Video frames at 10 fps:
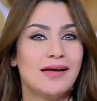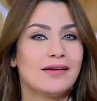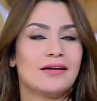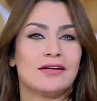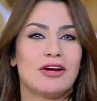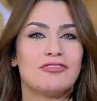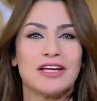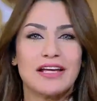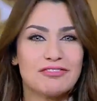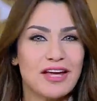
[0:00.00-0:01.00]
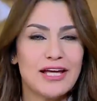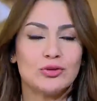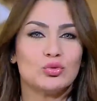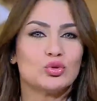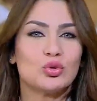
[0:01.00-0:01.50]
آه، رفع كفاءه
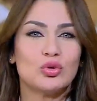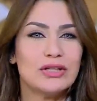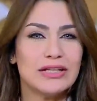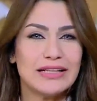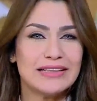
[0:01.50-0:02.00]
وطرق آه،